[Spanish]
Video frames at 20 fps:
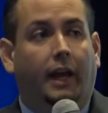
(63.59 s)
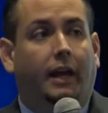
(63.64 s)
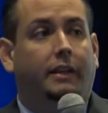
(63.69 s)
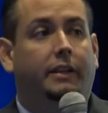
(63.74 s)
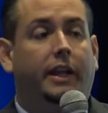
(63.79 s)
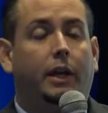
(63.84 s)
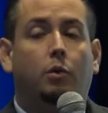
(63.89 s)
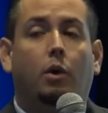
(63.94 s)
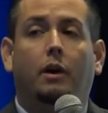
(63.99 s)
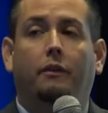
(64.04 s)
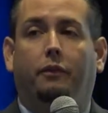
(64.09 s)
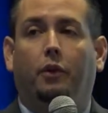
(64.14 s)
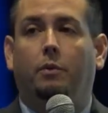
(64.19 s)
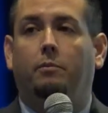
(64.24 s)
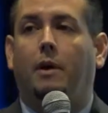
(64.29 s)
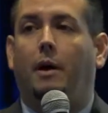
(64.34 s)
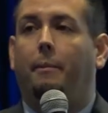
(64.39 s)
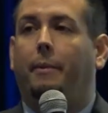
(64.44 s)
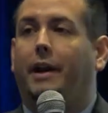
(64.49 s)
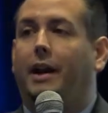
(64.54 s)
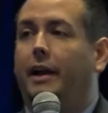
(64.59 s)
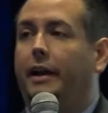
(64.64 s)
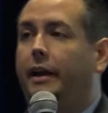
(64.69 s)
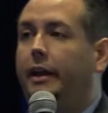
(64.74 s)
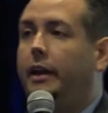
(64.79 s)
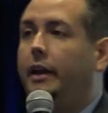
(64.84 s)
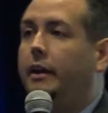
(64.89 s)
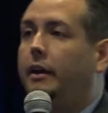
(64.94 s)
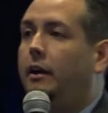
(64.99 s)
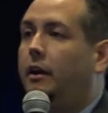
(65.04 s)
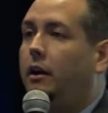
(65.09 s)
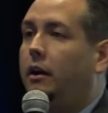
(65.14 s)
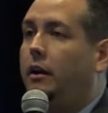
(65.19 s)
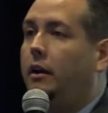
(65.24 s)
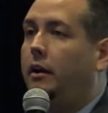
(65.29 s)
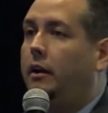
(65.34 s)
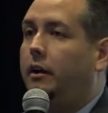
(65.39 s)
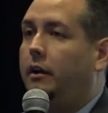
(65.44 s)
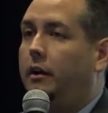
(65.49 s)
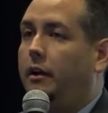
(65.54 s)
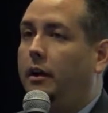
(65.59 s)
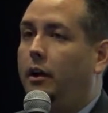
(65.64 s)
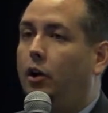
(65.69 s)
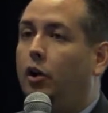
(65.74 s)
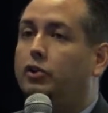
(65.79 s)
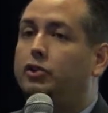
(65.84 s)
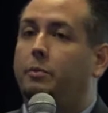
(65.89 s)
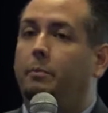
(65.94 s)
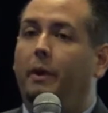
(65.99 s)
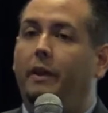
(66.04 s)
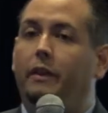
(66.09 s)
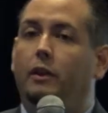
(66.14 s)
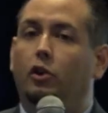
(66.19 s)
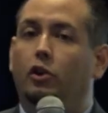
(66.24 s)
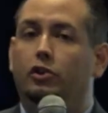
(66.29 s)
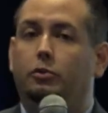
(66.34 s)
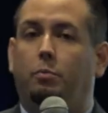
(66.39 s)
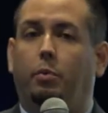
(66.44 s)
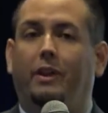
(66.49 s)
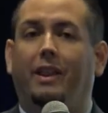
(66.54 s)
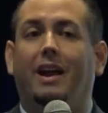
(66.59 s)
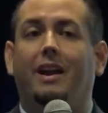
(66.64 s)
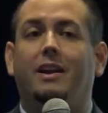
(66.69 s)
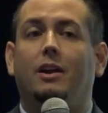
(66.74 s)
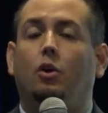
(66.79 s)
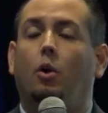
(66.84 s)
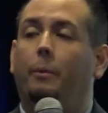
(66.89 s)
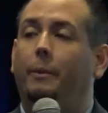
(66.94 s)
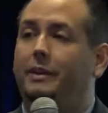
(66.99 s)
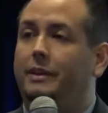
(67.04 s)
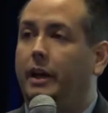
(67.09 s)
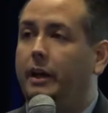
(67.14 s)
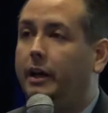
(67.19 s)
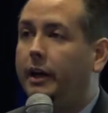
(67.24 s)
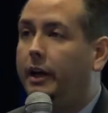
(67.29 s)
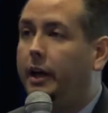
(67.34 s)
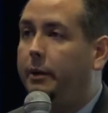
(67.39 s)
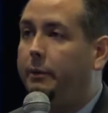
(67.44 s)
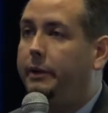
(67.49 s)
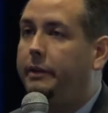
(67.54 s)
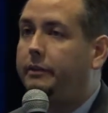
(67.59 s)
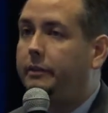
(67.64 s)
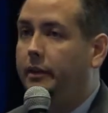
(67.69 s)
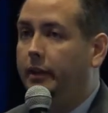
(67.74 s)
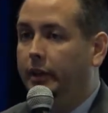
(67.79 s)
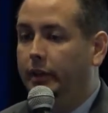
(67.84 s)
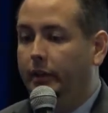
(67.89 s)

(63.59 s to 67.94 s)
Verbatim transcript: De igual forma, para que los médicos puedan recomendar cannabis,